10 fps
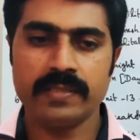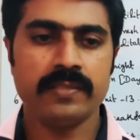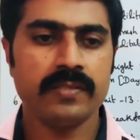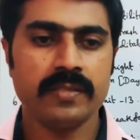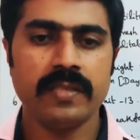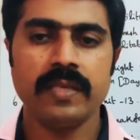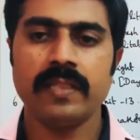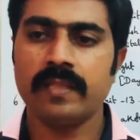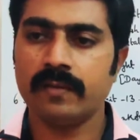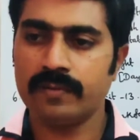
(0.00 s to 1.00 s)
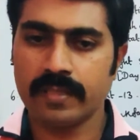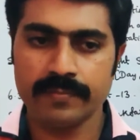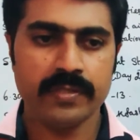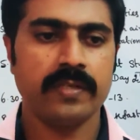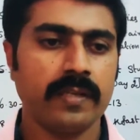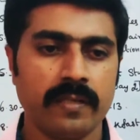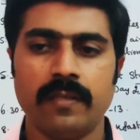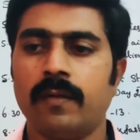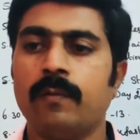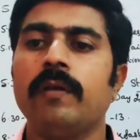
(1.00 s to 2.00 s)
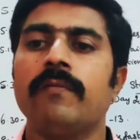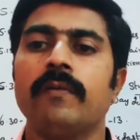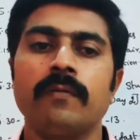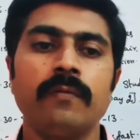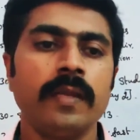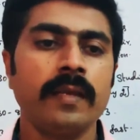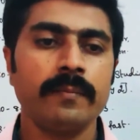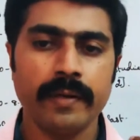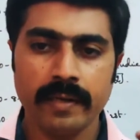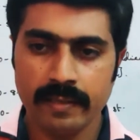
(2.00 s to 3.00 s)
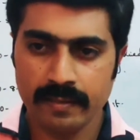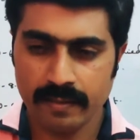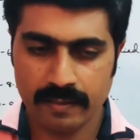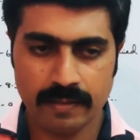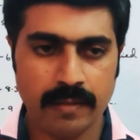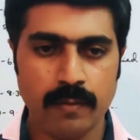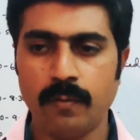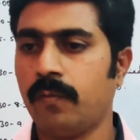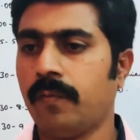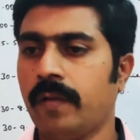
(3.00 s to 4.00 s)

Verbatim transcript: செஞ்சு எந்த ஒரு சப்ஜெக்டாக இருந்தாலும் எவ்வளோ நீங்கள் ப்ரில்லியண்டாக இருந்தாலும்